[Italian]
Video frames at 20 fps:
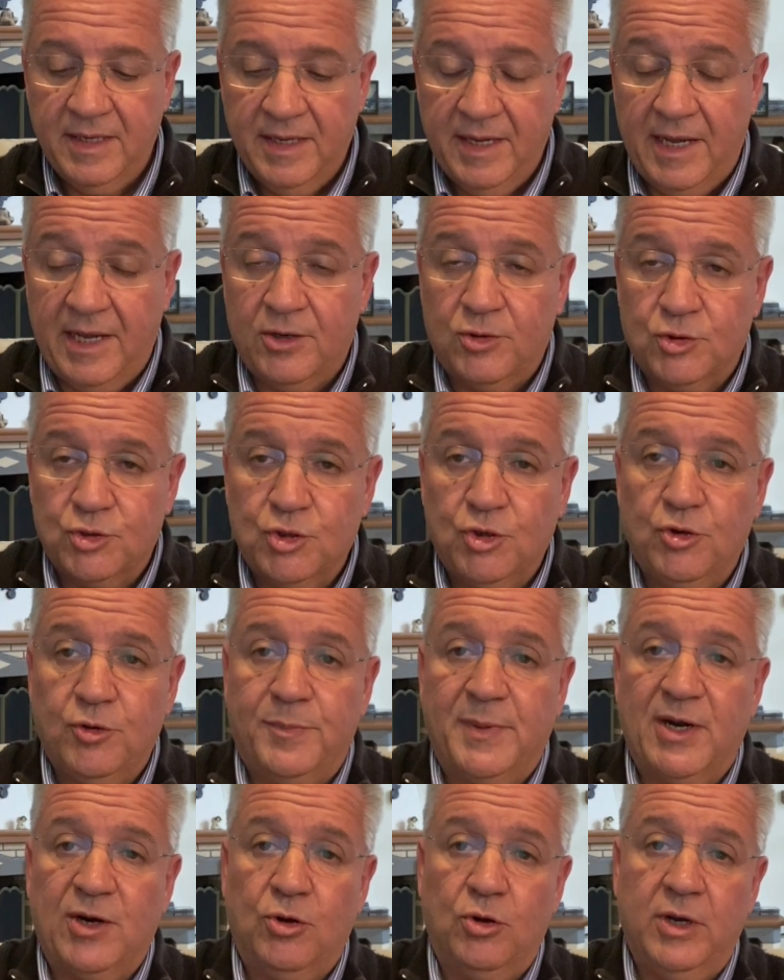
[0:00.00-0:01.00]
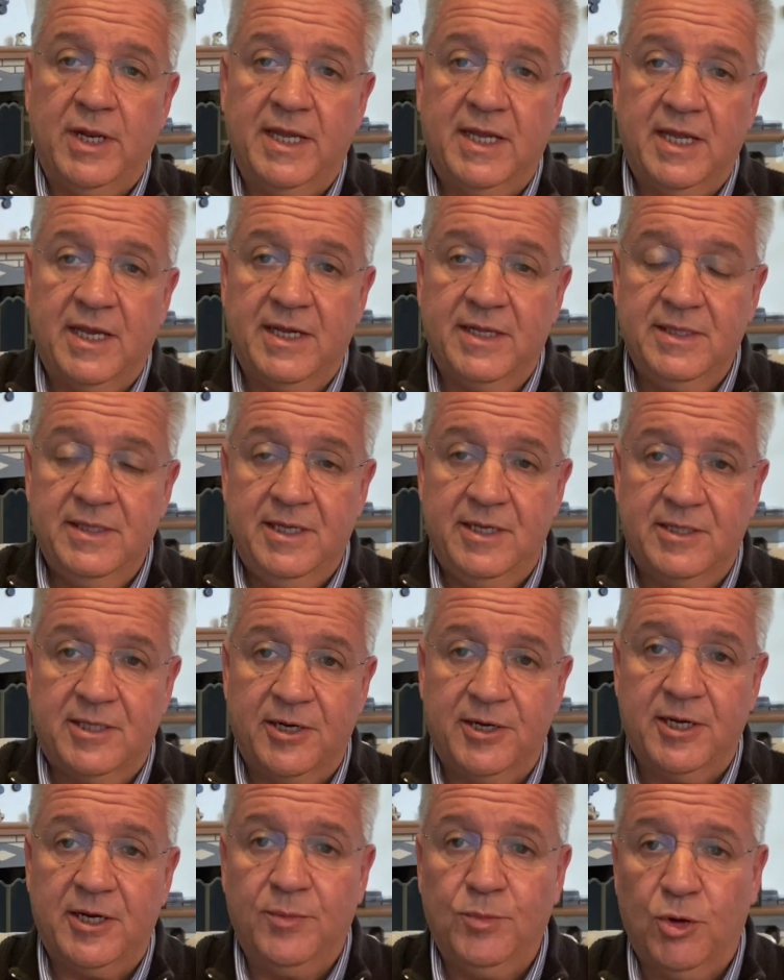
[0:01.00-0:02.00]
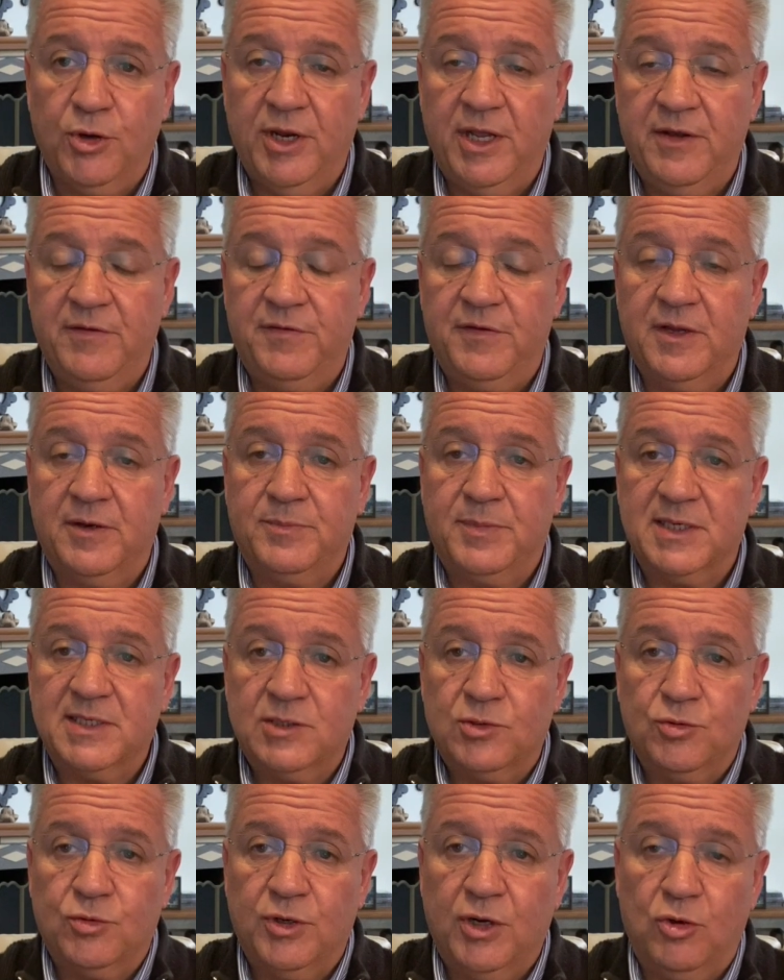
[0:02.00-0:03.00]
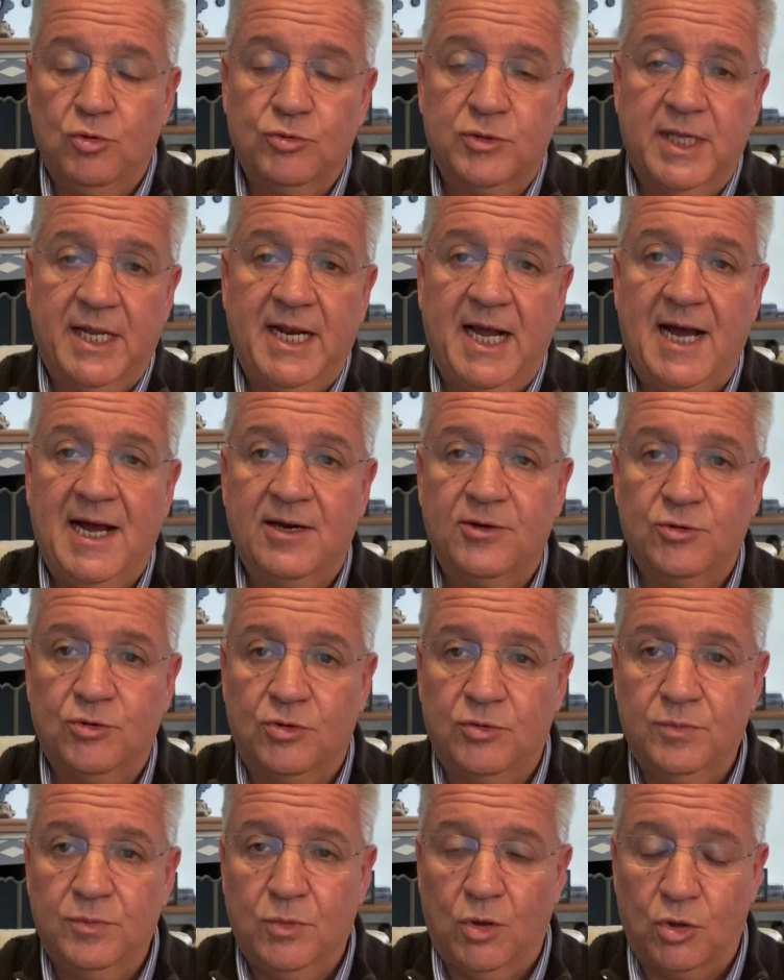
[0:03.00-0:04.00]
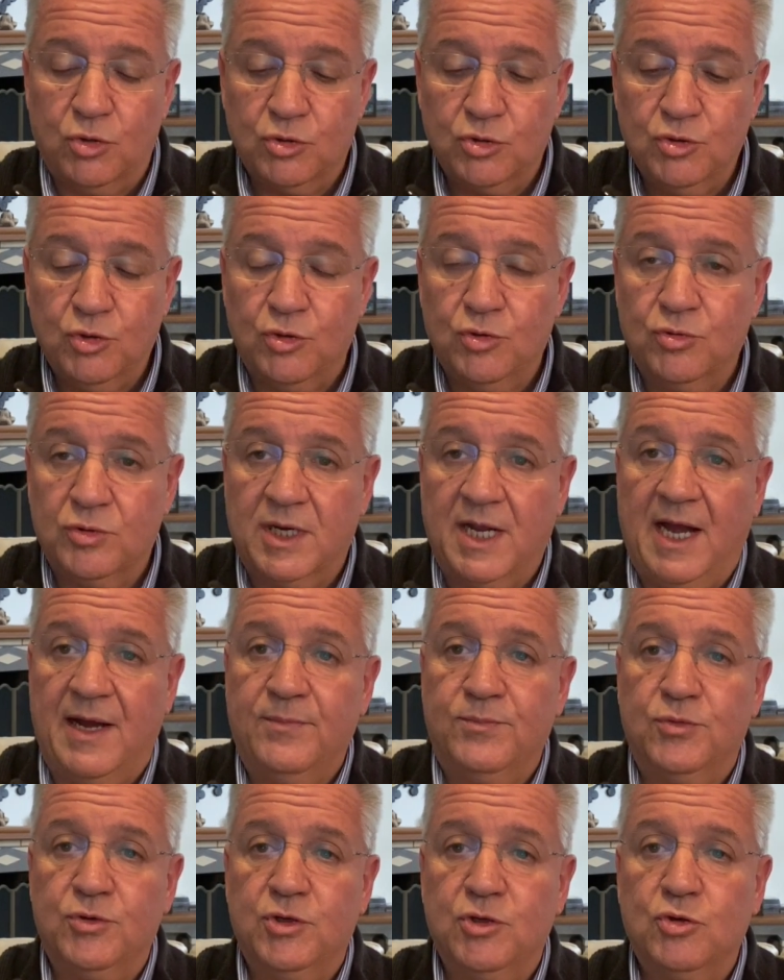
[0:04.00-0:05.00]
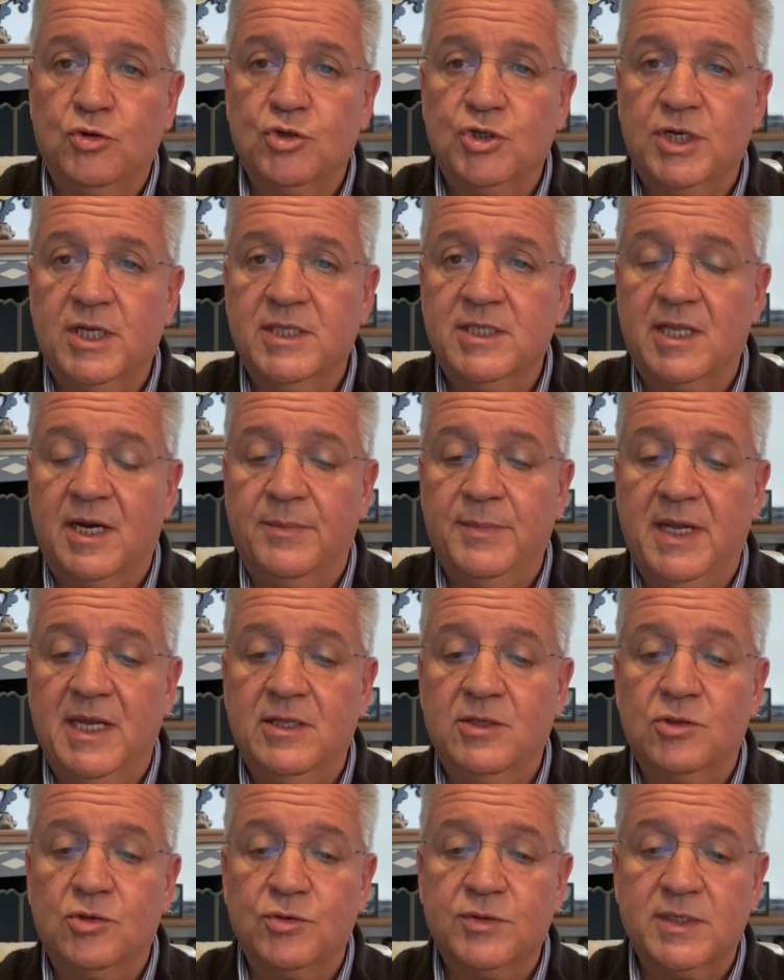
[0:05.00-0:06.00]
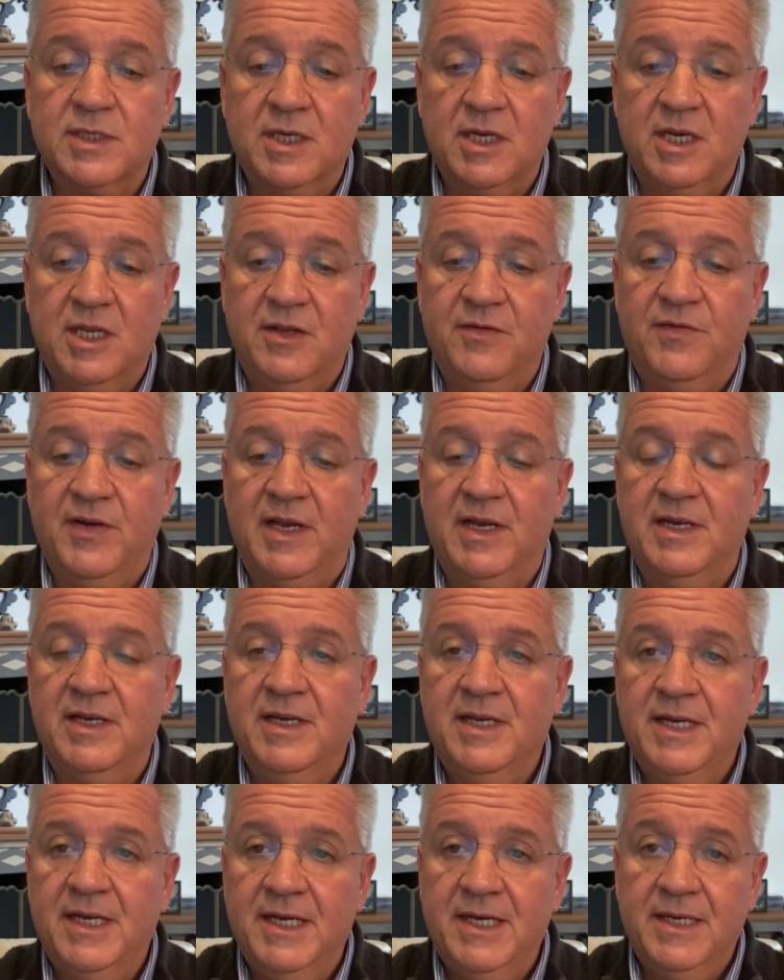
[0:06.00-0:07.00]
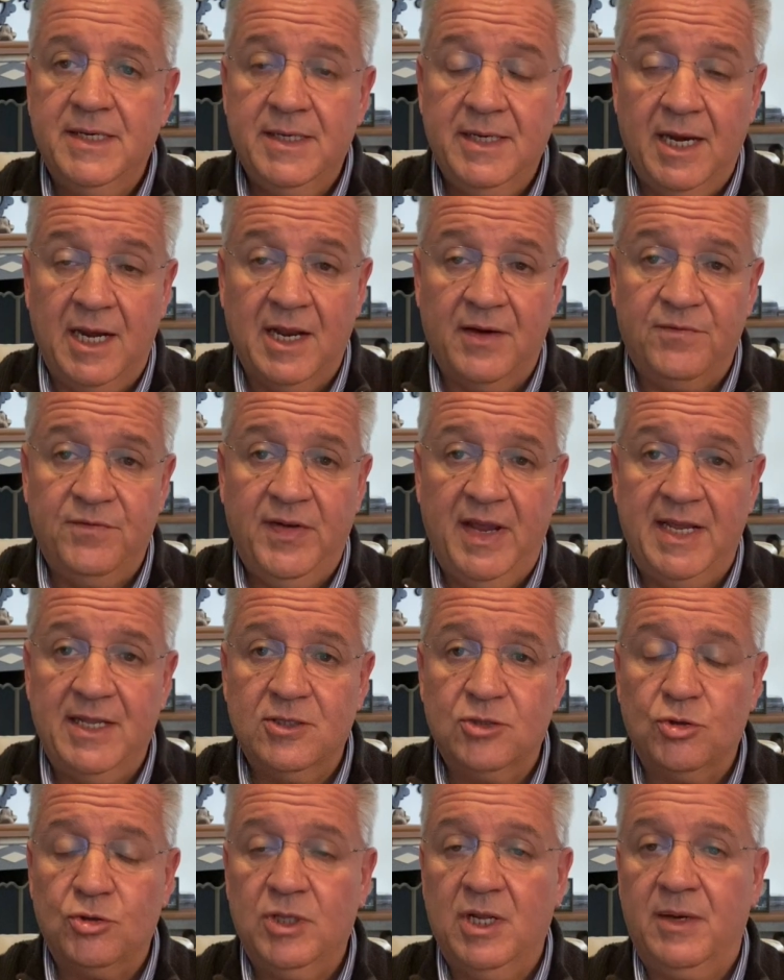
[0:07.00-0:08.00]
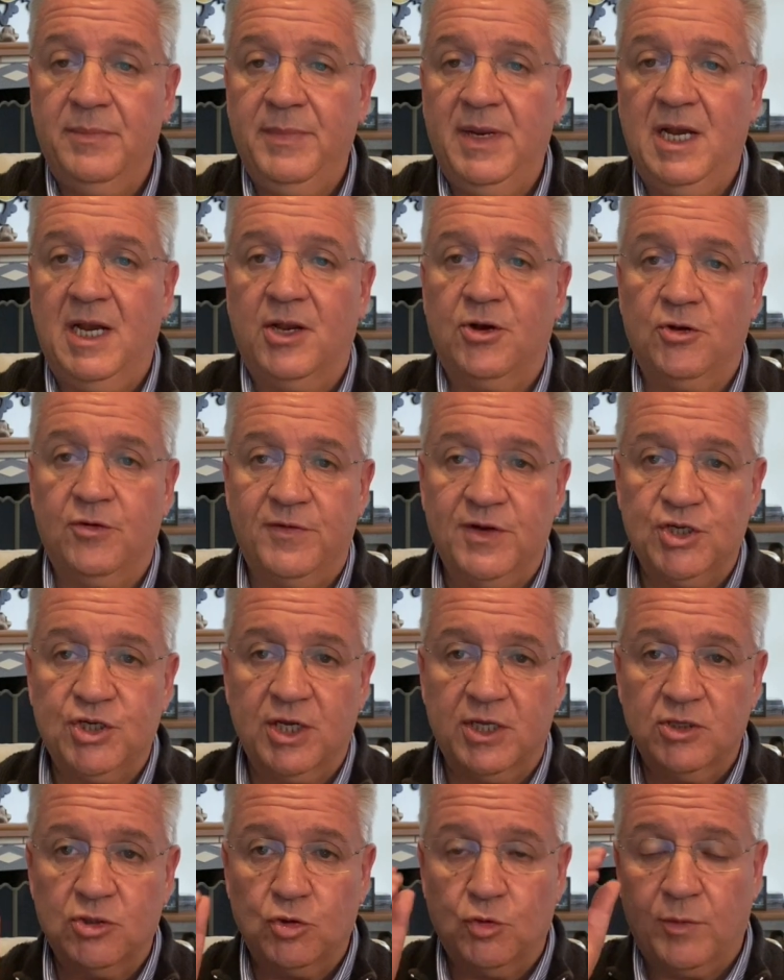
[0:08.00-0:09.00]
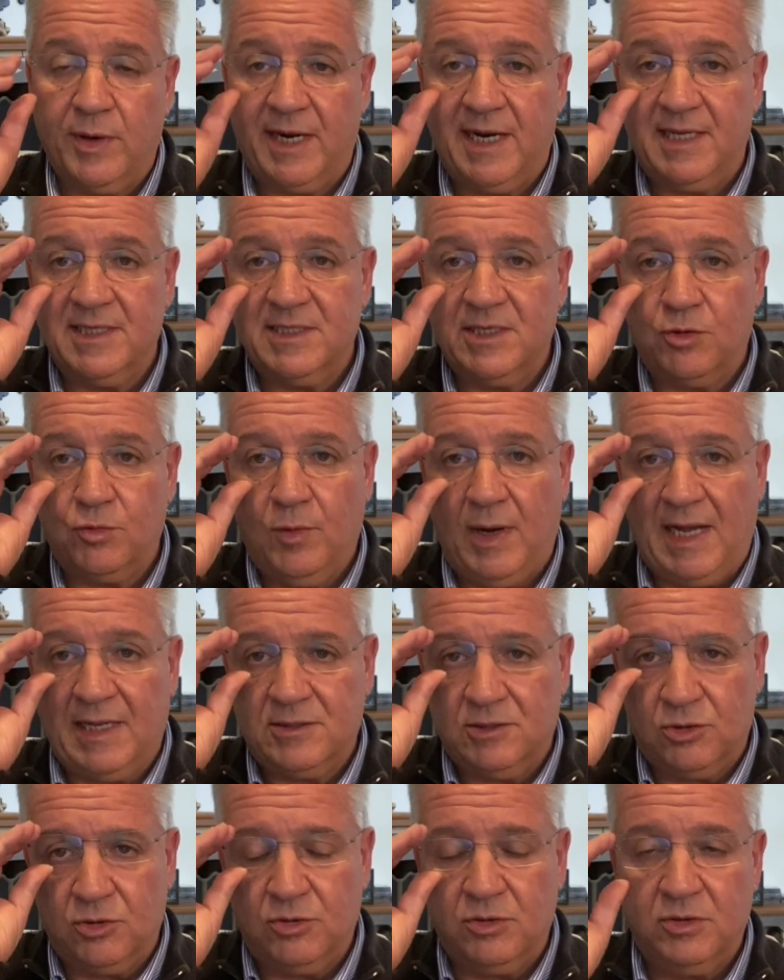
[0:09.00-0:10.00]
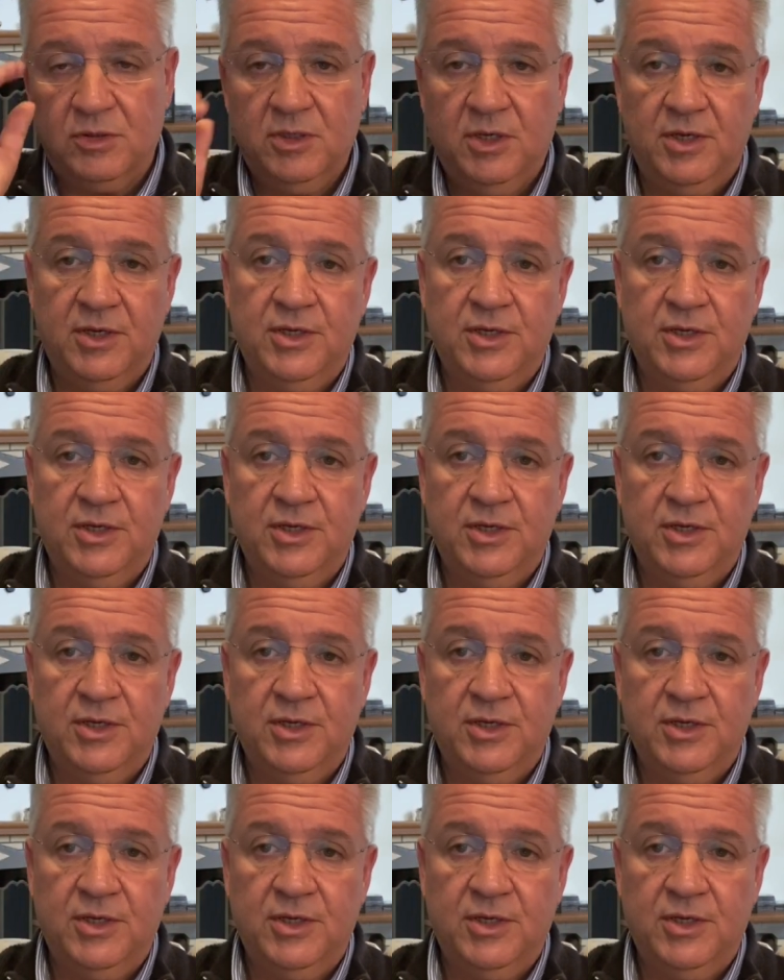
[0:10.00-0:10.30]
Ecco, sono parole che Dietrich Bonhoeffer, pastore luterano, morto in un campo di concentramento, scrive nell'avvento del 1944.